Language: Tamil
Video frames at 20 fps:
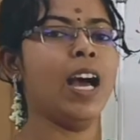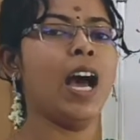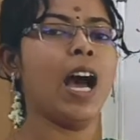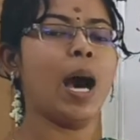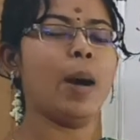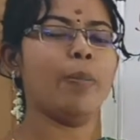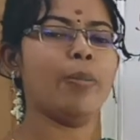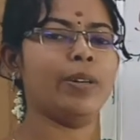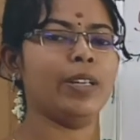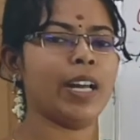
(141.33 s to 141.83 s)

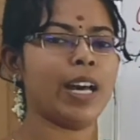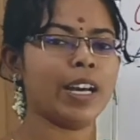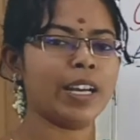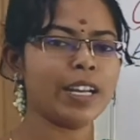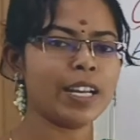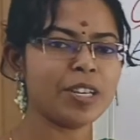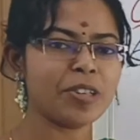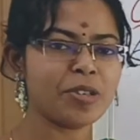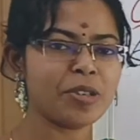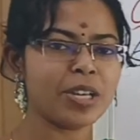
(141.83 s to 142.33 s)
அப்போ
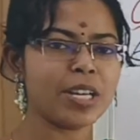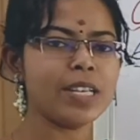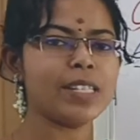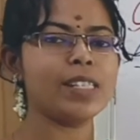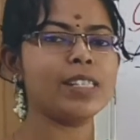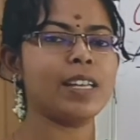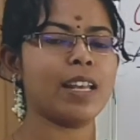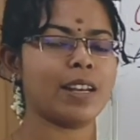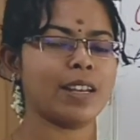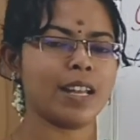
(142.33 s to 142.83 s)
நிறைய ட்ரீஸ்
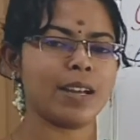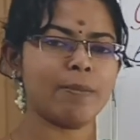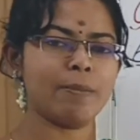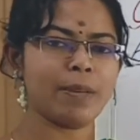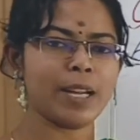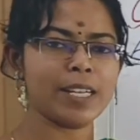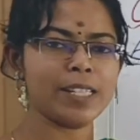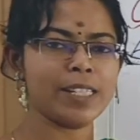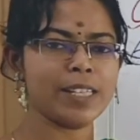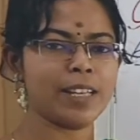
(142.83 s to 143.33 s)
நிறைய
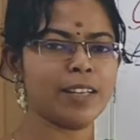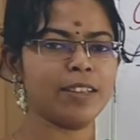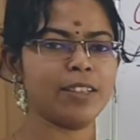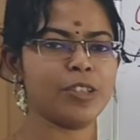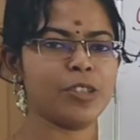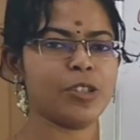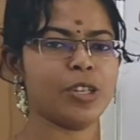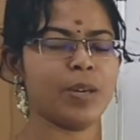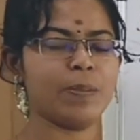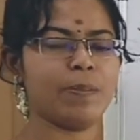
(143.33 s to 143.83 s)
பிளான்ஸ்
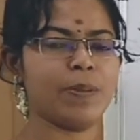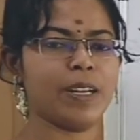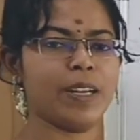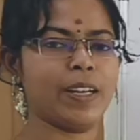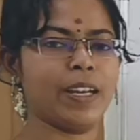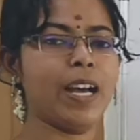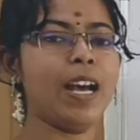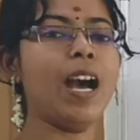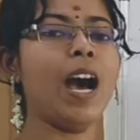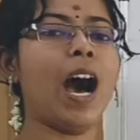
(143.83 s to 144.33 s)
இருந்துச்சு
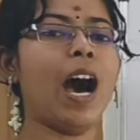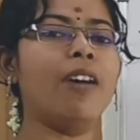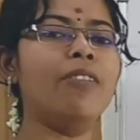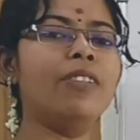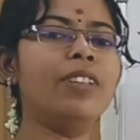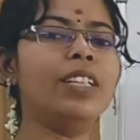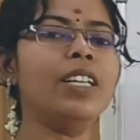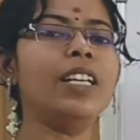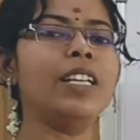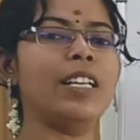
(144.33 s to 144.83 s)
அப்படின்னா
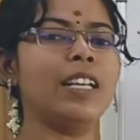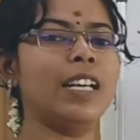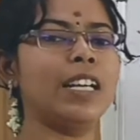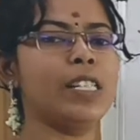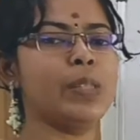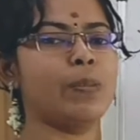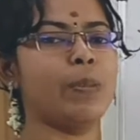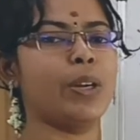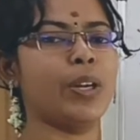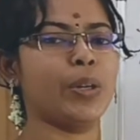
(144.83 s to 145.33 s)
அவங்க
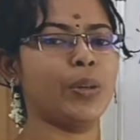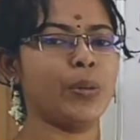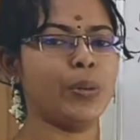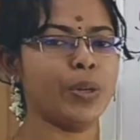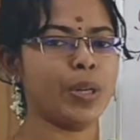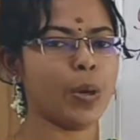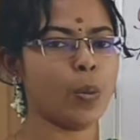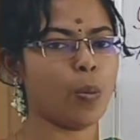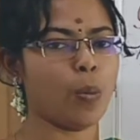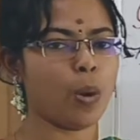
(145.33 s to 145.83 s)
ரிலீஸ்
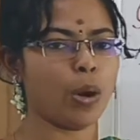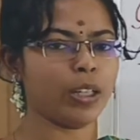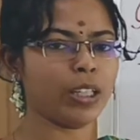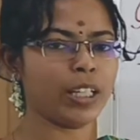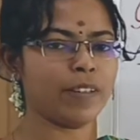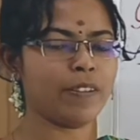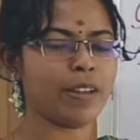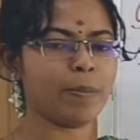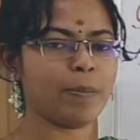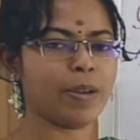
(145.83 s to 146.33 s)
பண்ணக்கூடிய
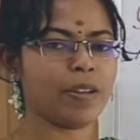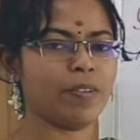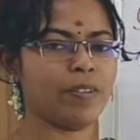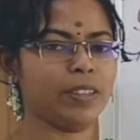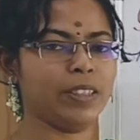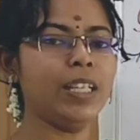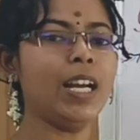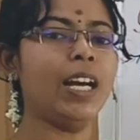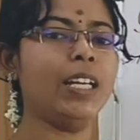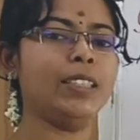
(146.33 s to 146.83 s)
வாட்டர் வேப்பர்
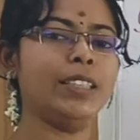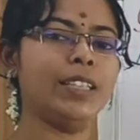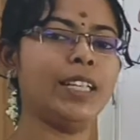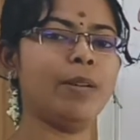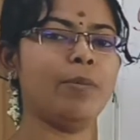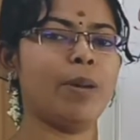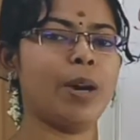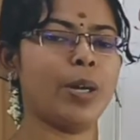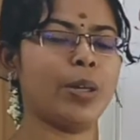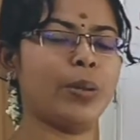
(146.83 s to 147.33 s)
வந்து
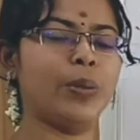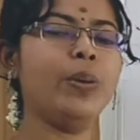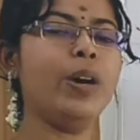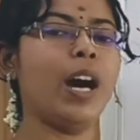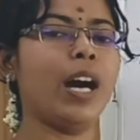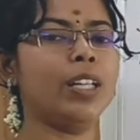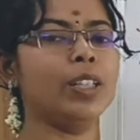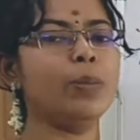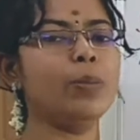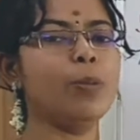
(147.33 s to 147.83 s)
அதிகமாக இருக்கும்
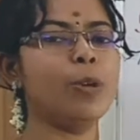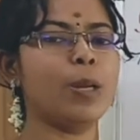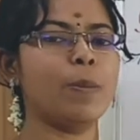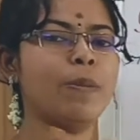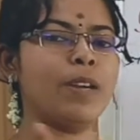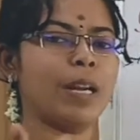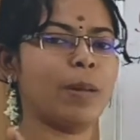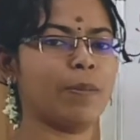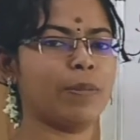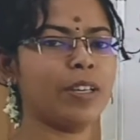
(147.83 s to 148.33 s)
அது
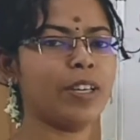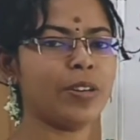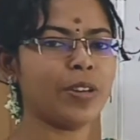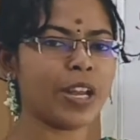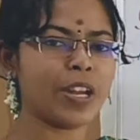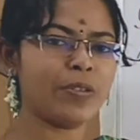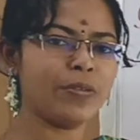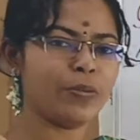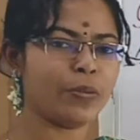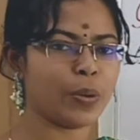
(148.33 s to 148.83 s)
மூலிமா நமக்கு
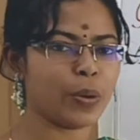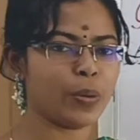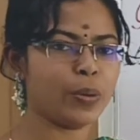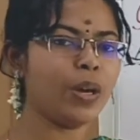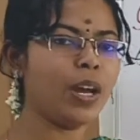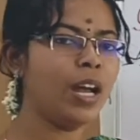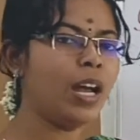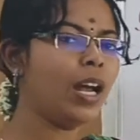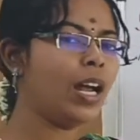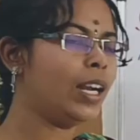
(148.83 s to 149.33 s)

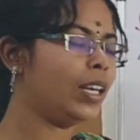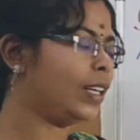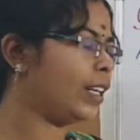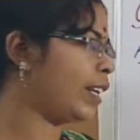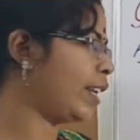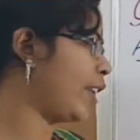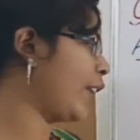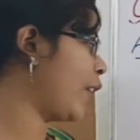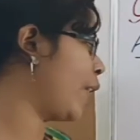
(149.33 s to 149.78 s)
ரெயின்ஃபாலும் நிறையா